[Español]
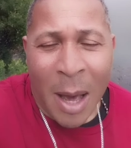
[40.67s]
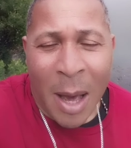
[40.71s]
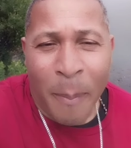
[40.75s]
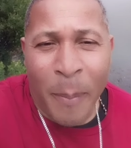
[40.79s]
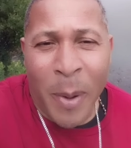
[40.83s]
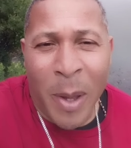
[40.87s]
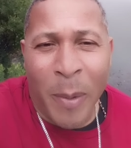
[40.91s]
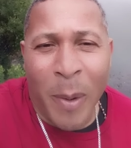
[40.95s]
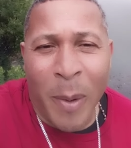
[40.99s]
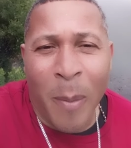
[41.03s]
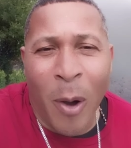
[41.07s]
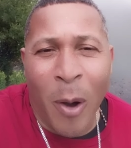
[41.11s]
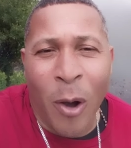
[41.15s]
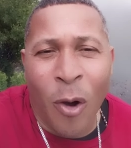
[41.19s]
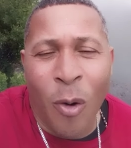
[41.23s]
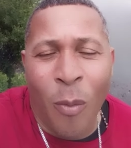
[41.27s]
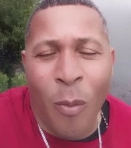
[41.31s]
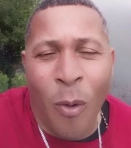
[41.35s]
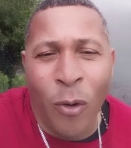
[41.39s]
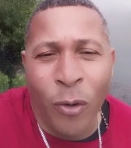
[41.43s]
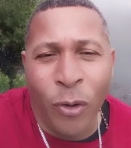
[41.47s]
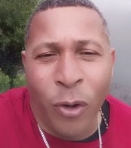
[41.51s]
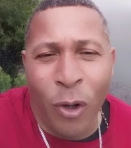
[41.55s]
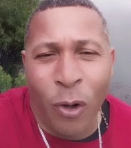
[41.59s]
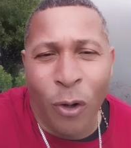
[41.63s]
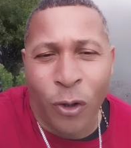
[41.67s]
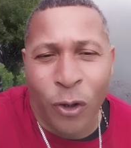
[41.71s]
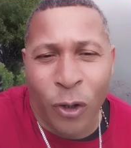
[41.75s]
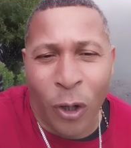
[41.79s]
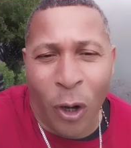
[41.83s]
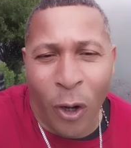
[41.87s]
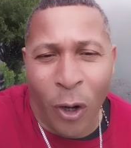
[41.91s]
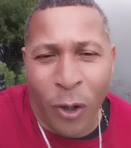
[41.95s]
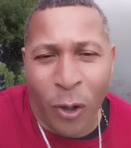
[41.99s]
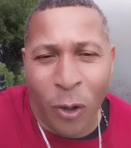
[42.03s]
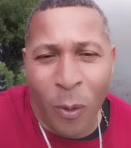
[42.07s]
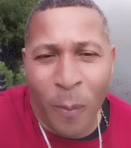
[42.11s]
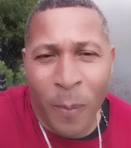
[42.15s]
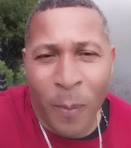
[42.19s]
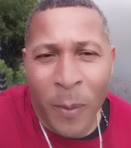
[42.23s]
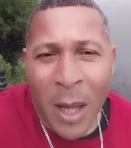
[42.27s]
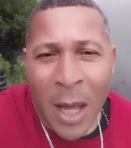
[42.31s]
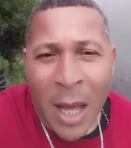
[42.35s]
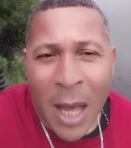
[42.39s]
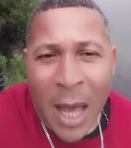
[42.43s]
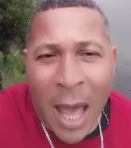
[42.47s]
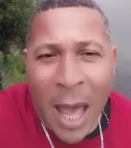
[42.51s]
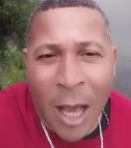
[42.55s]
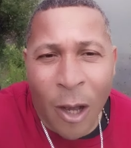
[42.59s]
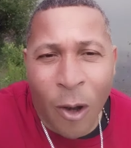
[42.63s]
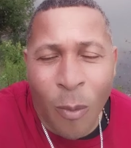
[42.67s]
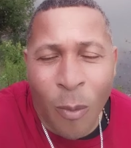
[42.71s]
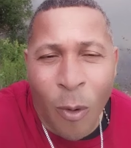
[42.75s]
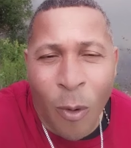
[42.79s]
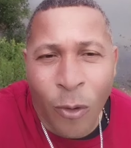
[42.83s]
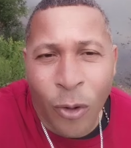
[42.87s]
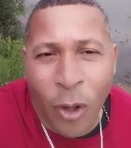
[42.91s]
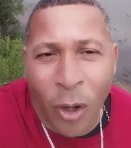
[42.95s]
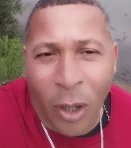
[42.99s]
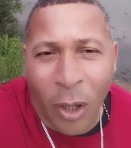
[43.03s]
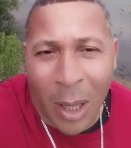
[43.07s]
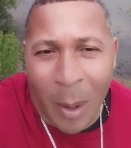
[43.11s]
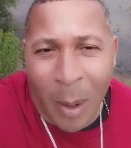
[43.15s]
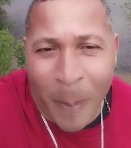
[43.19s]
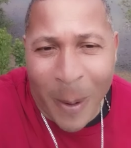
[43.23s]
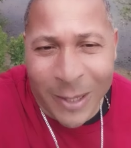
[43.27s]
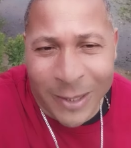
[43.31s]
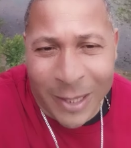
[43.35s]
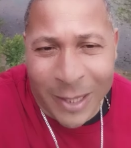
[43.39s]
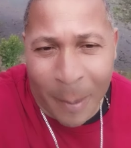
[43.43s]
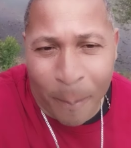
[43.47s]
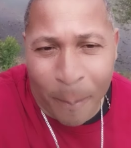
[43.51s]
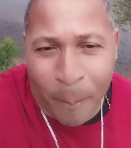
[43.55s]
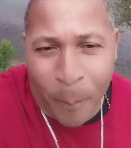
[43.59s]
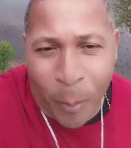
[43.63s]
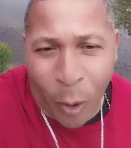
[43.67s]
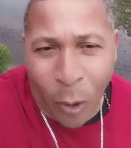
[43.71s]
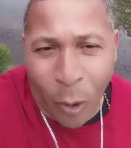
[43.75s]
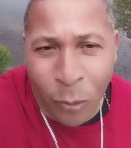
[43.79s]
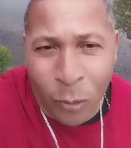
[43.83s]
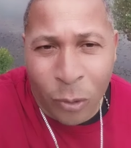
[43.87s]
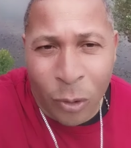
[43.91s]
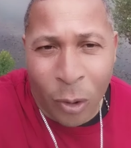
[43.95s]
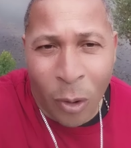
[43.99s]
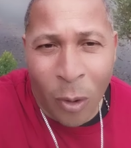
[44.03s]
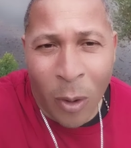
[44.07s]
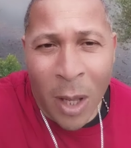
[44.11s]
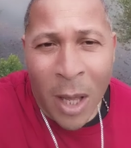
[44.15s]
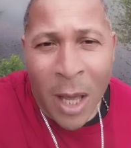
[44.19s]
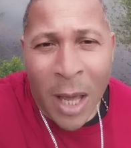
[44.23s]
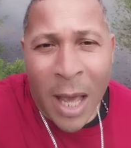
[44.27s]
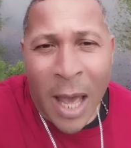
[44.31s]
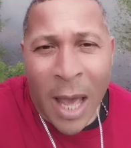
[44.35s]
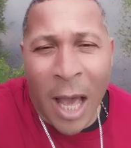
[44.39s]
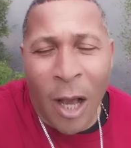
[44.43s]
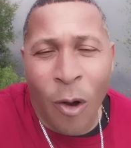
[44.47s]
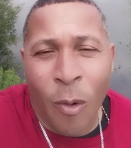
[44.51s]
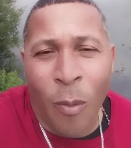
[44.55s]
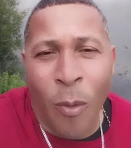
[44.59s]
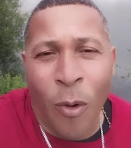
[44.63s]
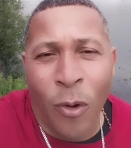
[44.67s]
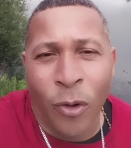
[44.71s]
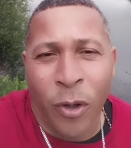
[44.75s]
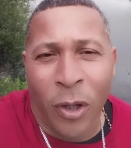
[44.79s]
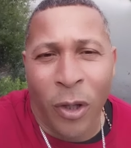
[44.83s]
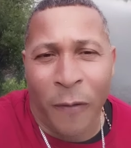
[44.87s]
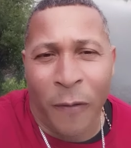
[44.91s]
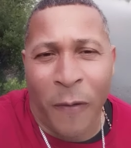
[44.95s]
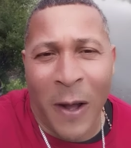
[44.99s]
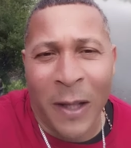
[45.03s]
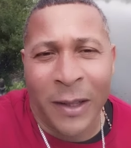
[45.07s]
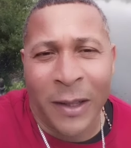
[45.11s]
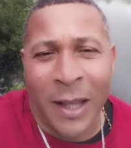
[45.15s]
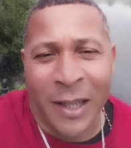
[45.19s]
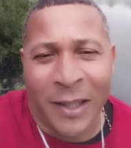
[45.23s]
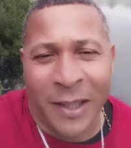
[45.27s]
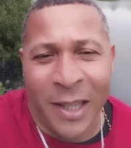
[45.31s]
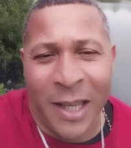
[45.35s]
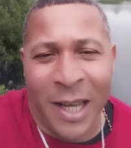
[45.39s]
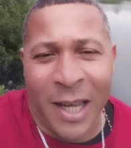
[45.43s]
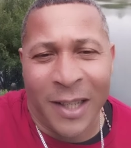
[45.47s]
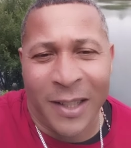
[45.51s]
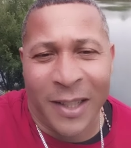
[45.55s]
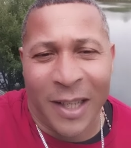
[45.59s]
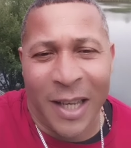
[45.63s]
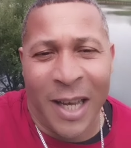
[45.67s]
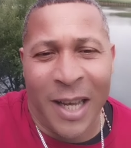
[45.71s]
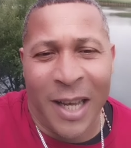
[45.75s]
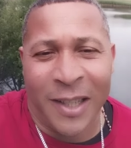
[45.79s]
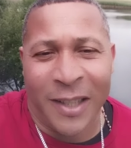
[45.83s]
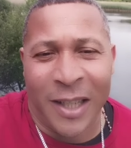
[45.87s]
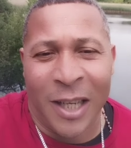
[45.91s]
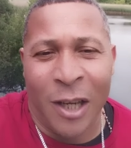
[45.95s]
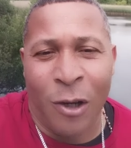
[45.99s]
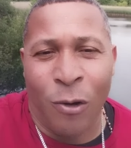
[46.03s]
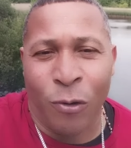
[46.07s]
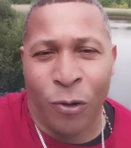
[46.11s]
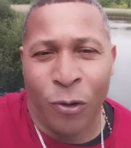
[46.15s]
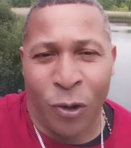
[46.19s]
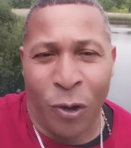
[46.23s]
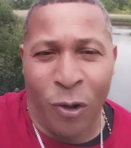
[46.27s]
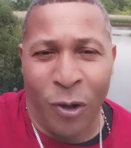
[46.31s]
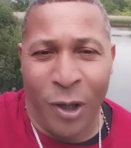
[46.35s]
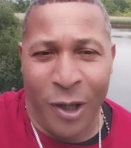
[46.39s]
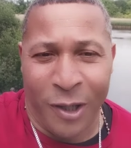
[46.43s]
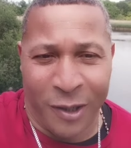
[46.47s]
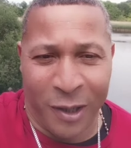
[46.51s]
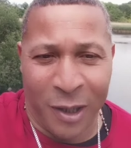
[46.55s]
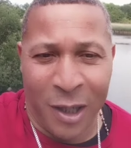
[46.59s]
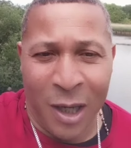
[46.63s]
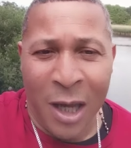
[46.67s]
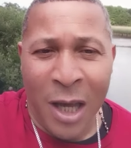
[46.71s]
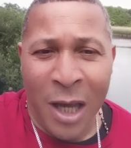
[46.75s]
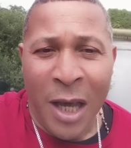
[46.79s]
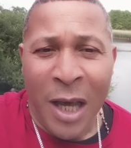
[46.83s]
Vivimos en un mundo ilusorio, en un mundo que pasa pronto, en un mundo de fantasías es ilusiones.